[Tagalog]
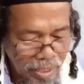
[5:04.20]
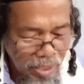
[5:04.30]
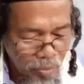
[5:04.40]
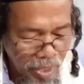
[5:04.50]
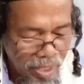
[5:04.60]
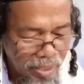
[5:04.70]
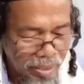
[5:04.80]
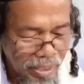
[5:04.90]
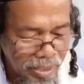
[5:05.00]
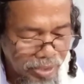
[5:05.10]
not away,
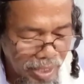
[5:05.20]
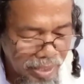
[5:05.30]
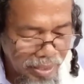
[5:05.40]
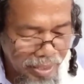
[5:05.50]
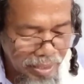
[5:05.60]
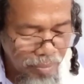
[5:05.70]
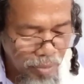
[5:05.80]
neither shall he greatly